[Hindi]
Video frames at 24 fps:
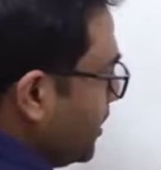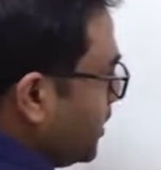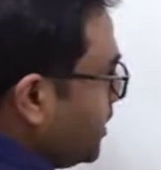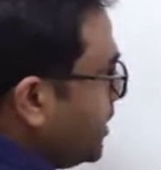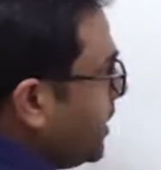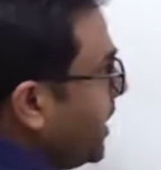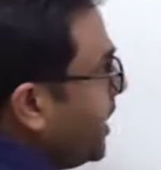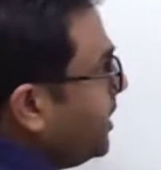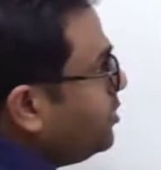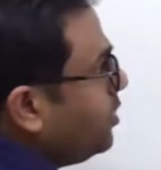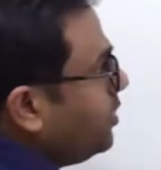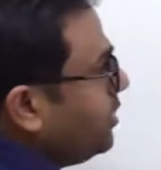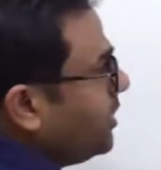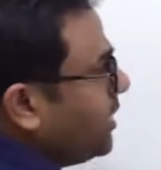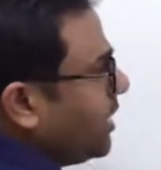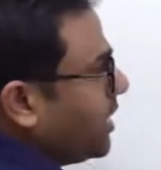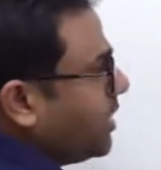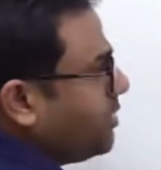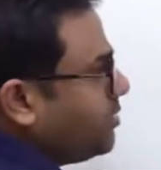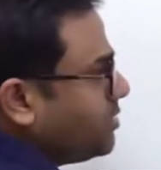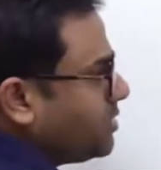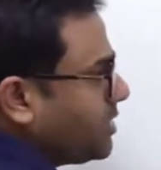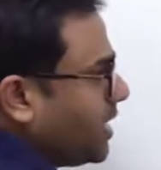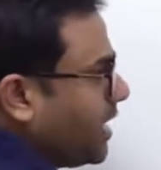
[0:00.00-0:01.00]
ये जो
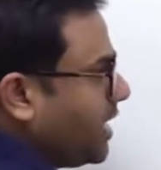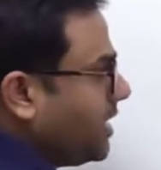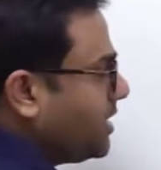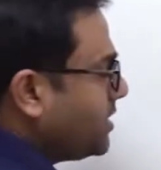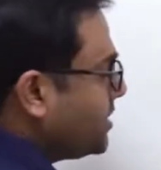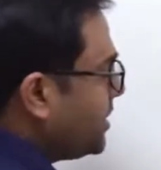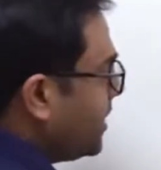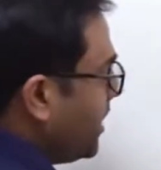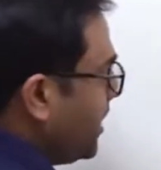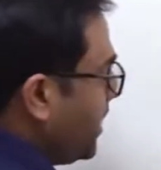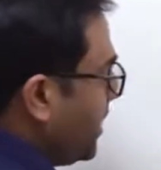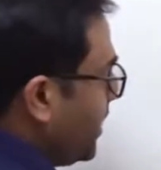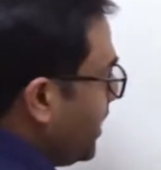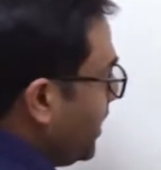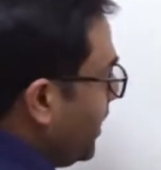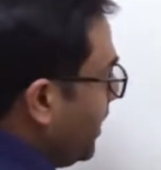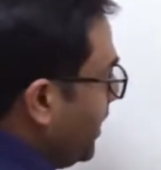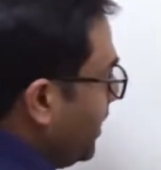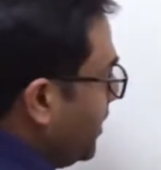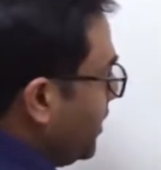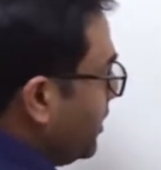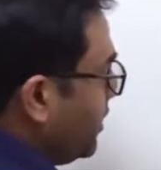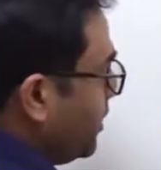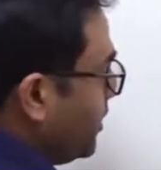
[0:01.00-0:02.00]
नर्व सेल्स
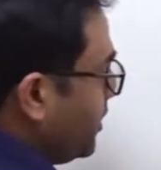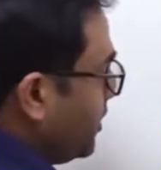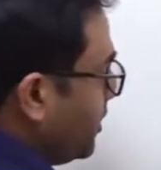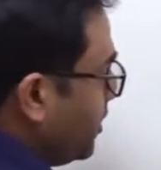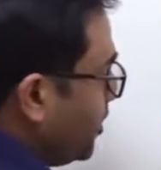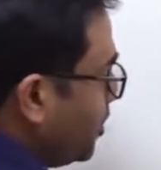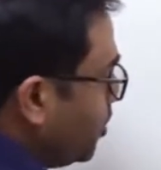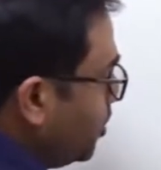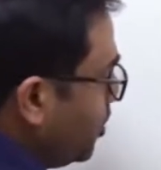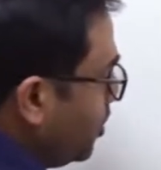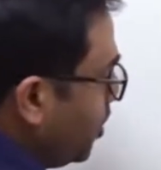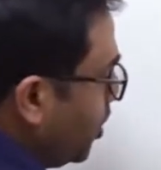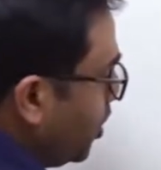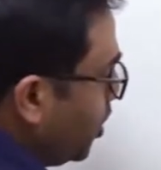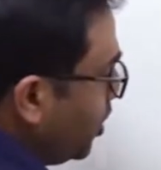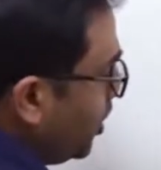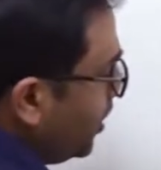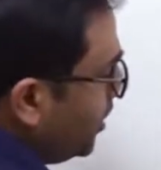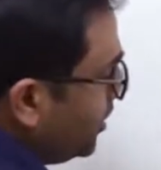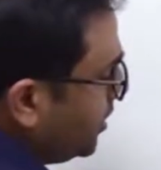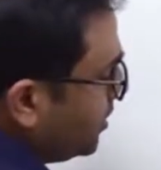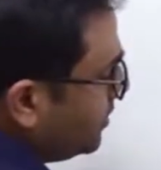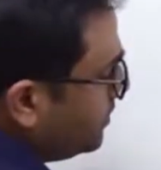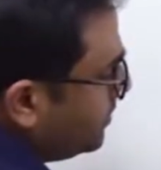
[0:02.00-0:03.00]
हैं डू
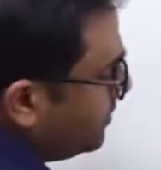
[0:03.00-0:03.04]
नॉट